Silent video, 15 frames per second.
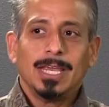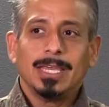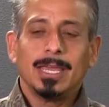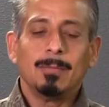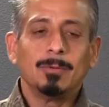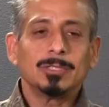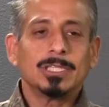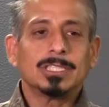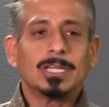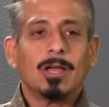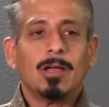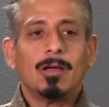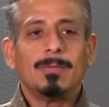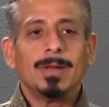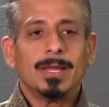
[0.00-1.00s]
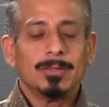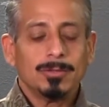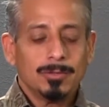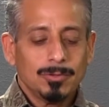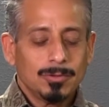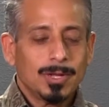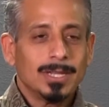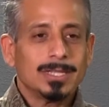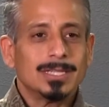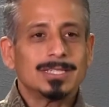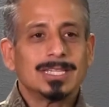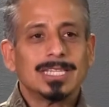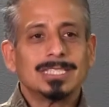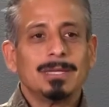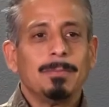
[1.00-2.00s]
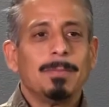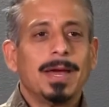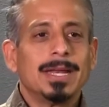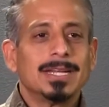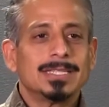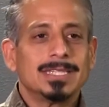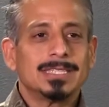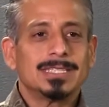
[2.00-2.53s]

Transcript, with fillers: Y hemos estado hablando durante estas semanas